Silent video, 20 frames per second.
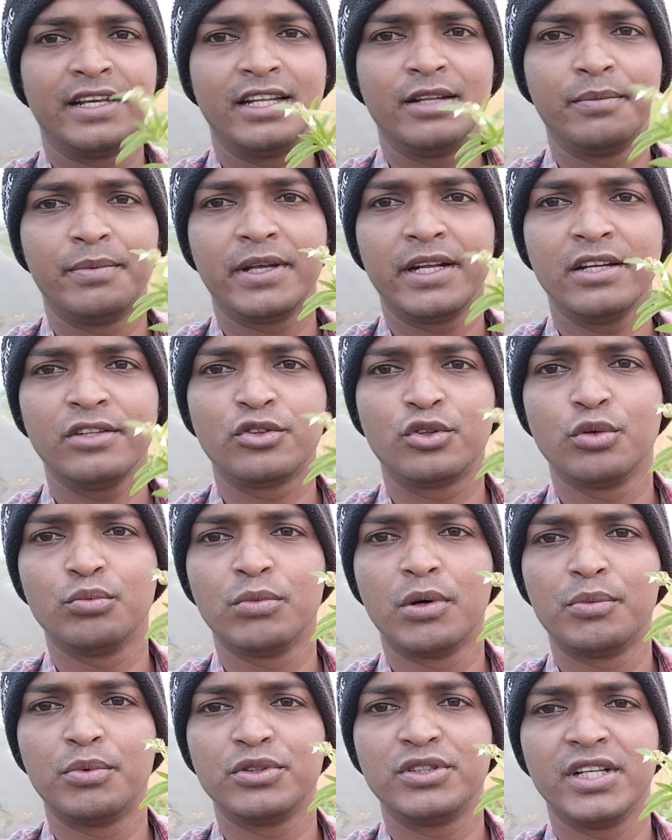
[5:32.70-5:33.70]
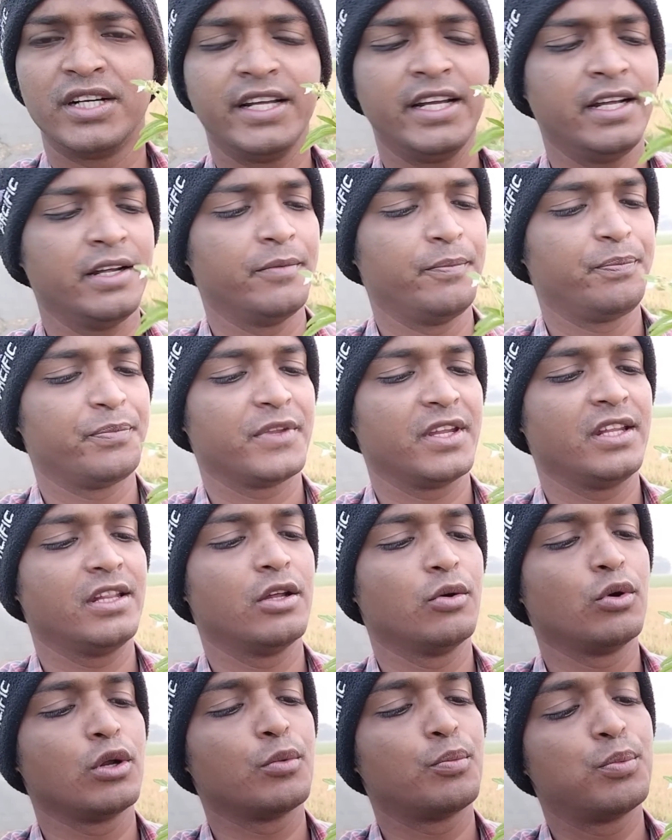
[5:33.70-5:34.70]
இது பேர் தும்பப்பூச்செடி
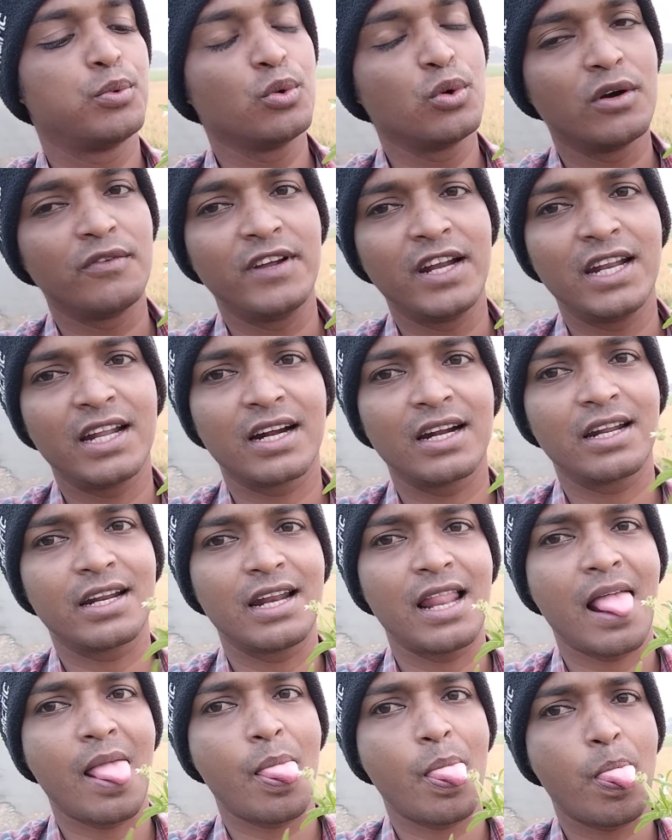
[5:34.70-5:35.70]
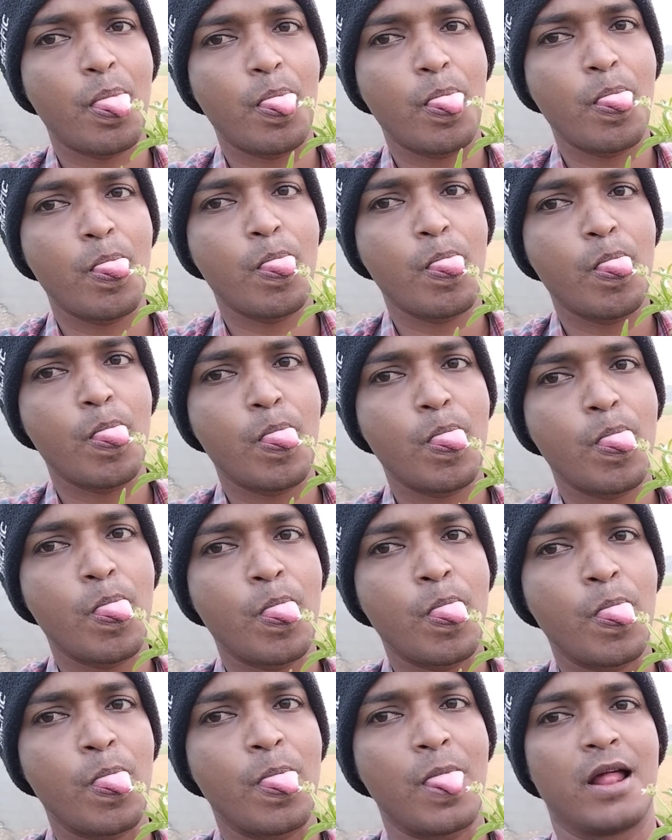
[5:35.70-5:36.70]
இந்த ஒரு பூவை வெள்ளை கலரில்
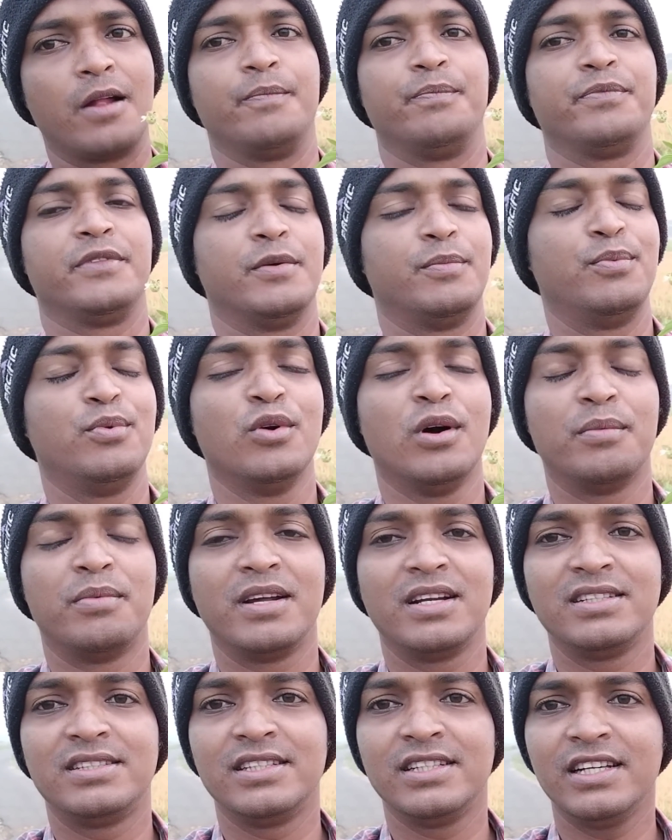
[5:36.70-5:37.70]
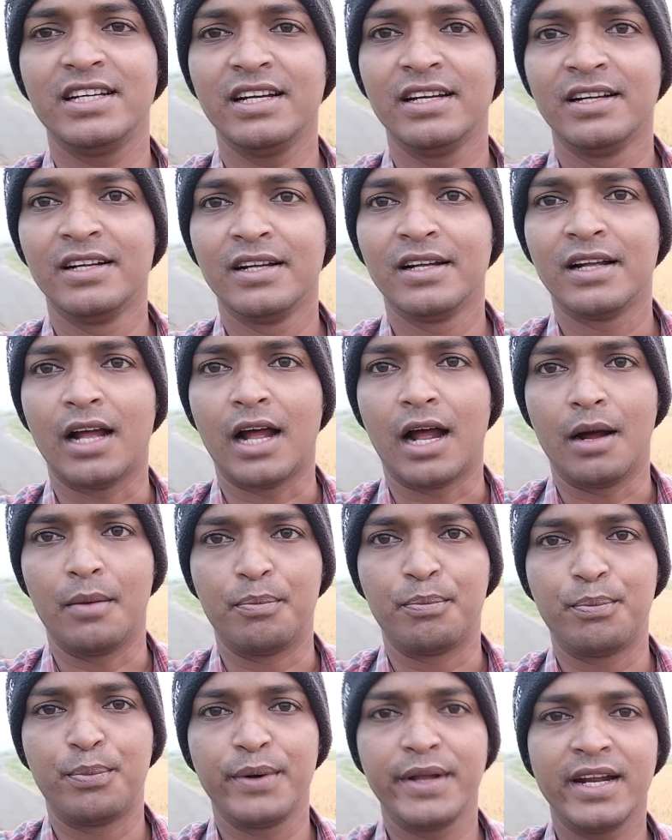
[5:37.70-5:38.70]
இந்த பூவை பறித்து
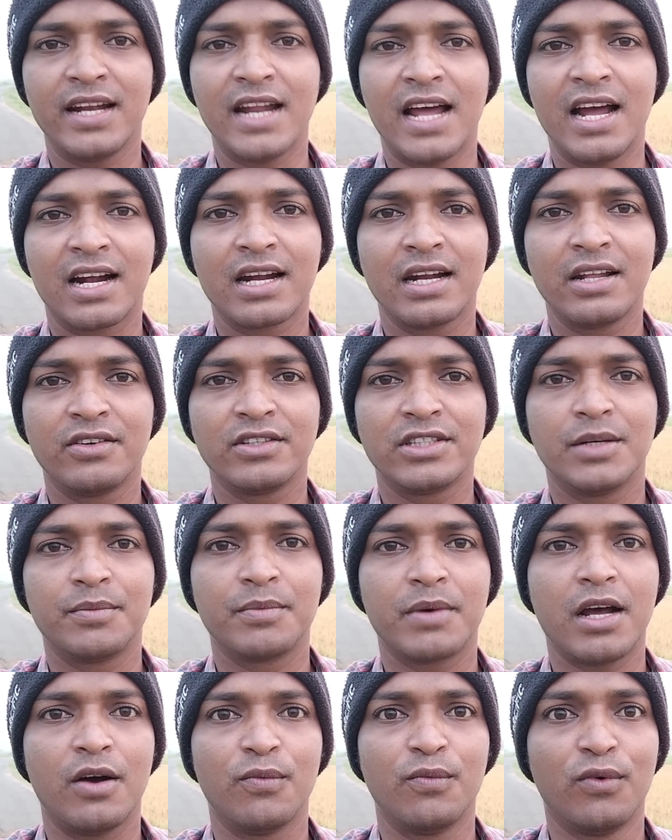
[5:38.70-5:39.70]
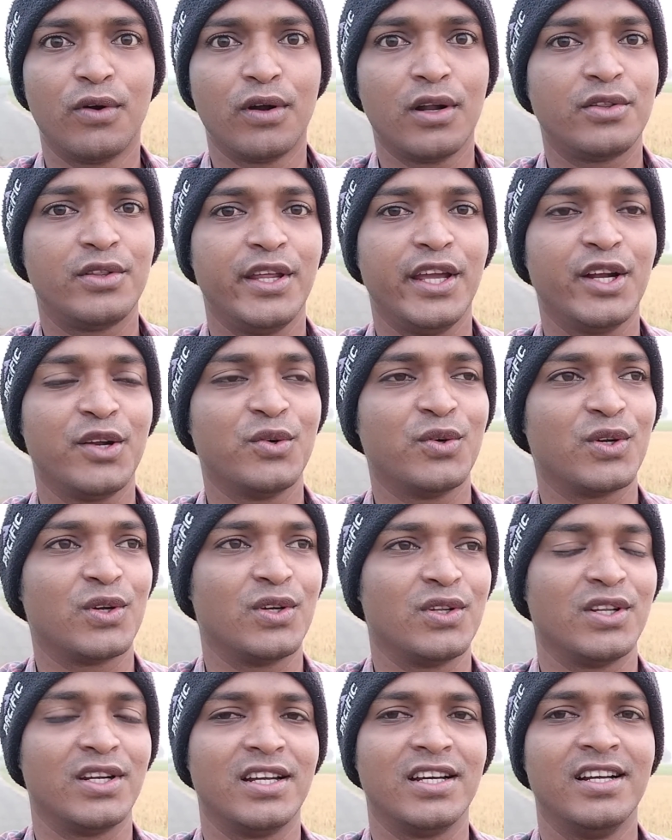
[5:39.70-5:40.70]
அப்படியே நாக்கில் வச்சோம்னா அவ்வளோ தேன்
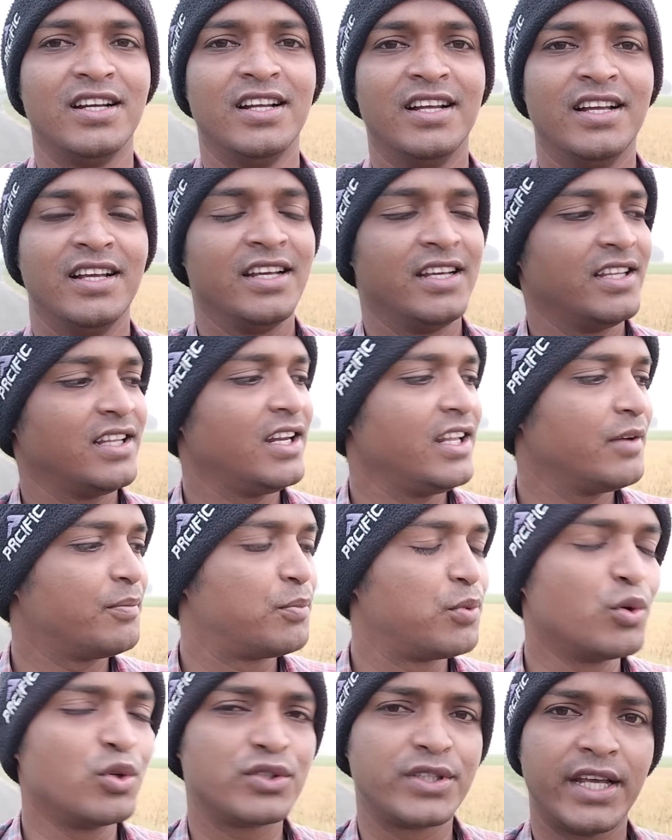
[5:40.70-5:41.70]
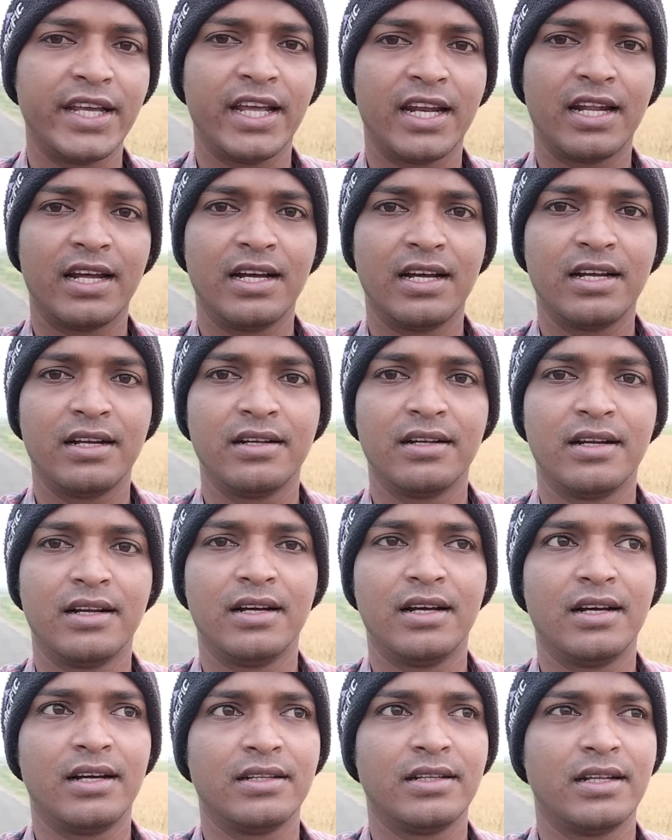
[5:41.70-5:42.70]
வரும் அதில் இதிலே பூ செய்யலாம்
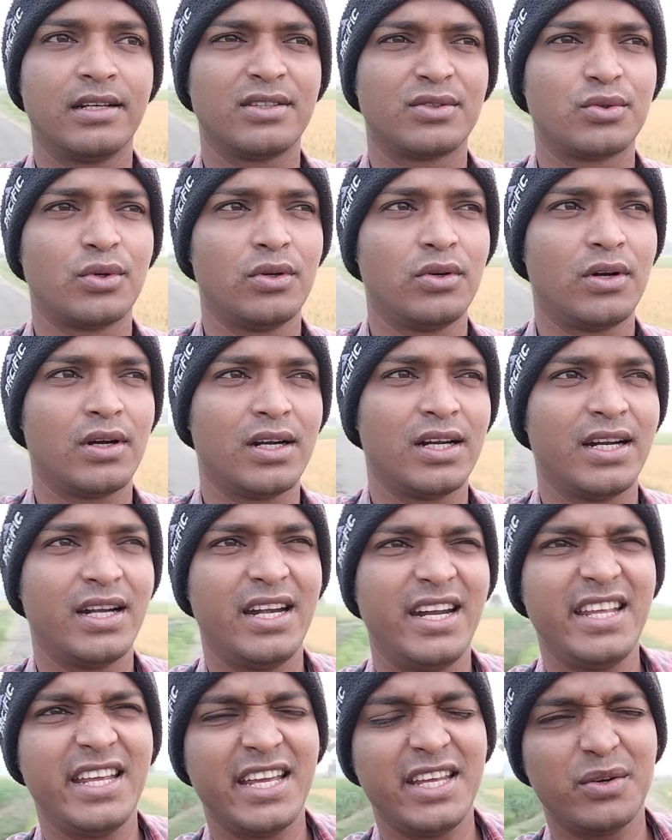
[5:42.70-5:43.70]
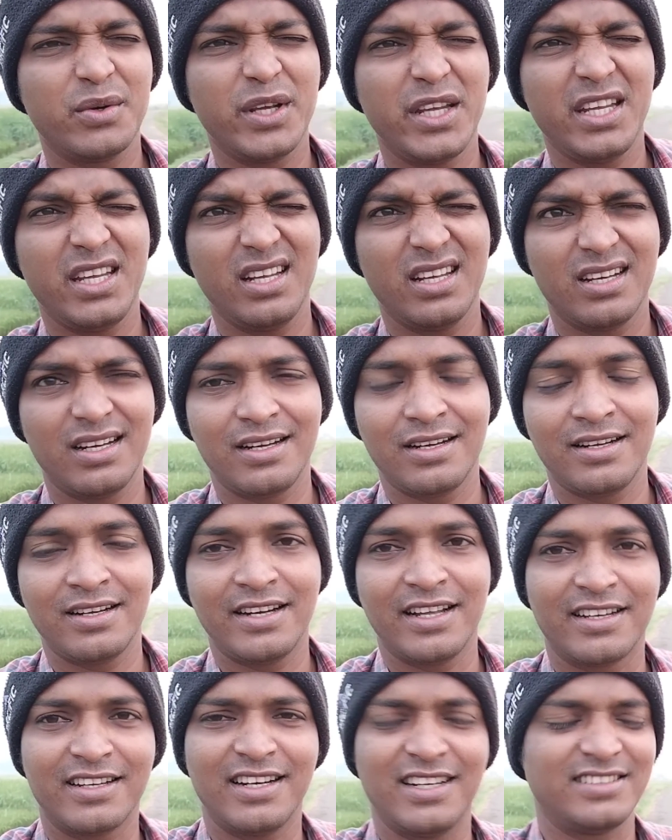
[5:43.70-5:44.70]
அந்த சொல்லுவாங்கள்ல டிஐஒய்
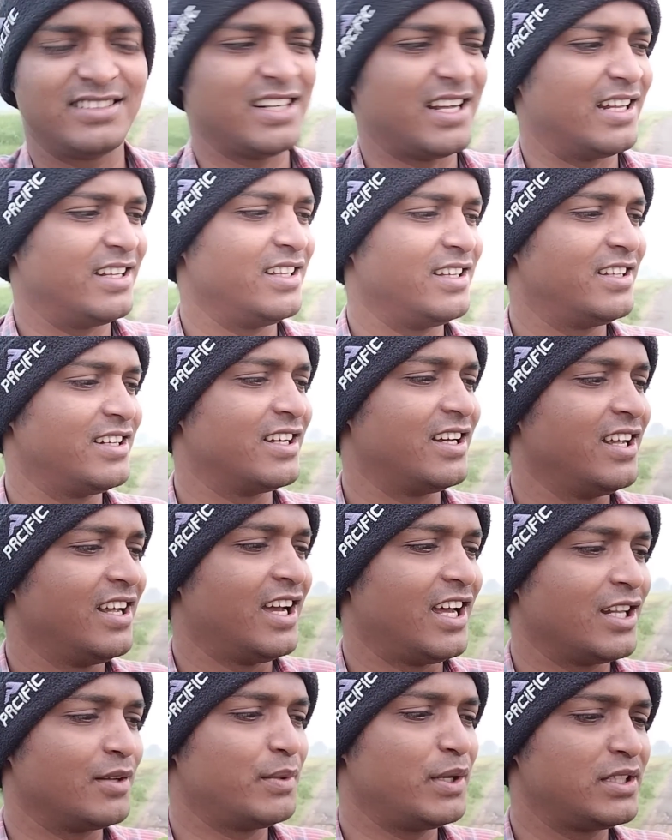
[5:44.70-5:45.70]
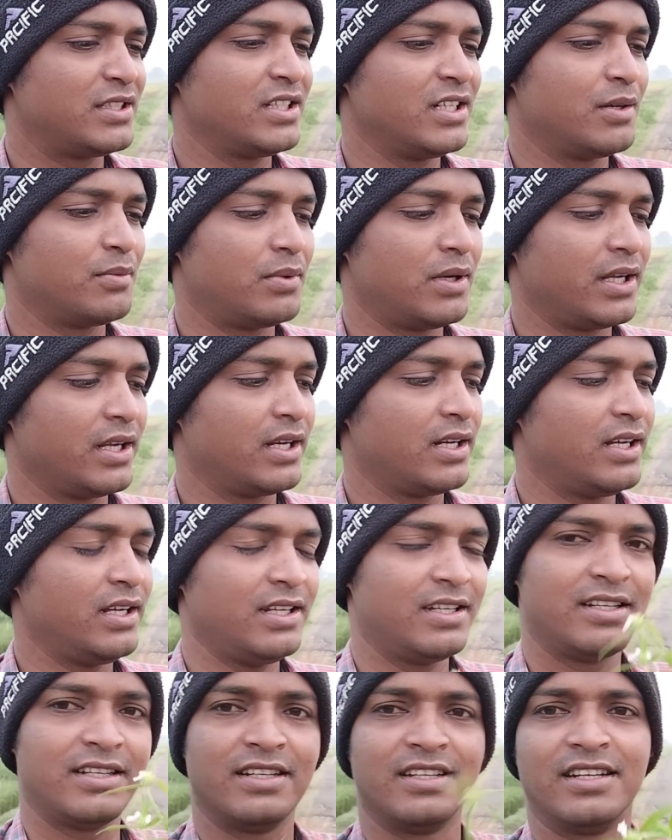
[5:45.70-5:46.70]
டெக்கரேஷன் அது இதுன்னு அந்த மாதிரி சின்ன பிள்ளைங்கள்ல
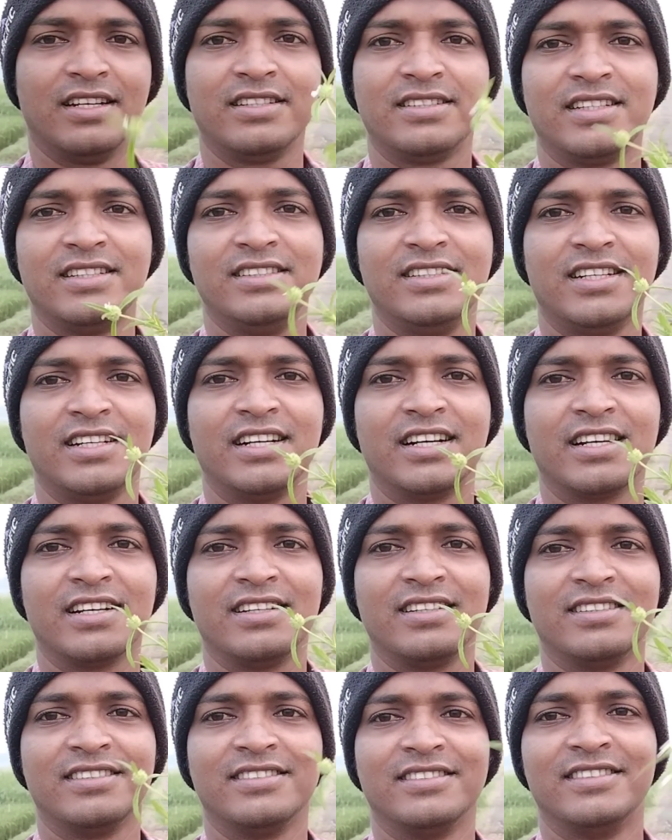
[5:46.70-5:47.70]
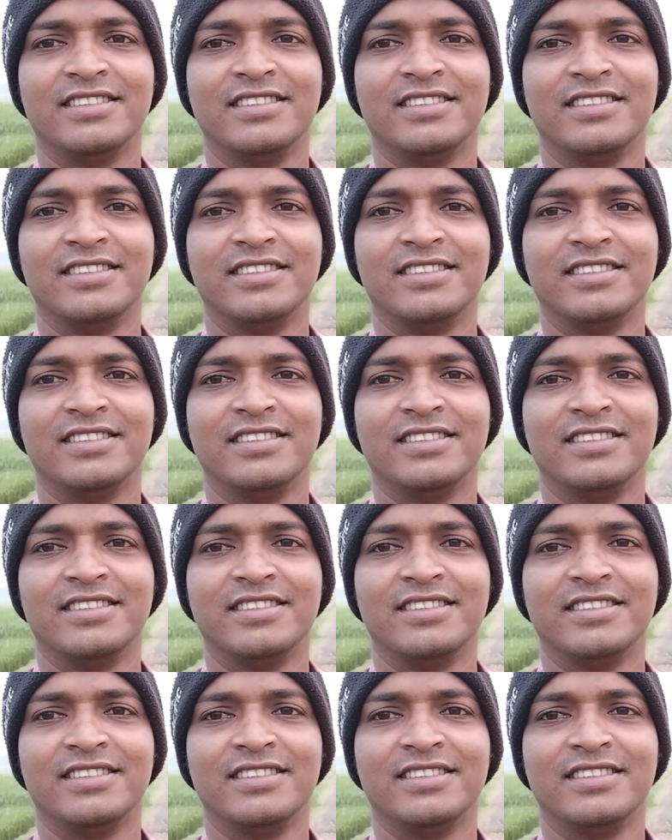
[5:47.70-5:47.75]
அதெல்லாம் செஞ்சுருக்கேன் நான்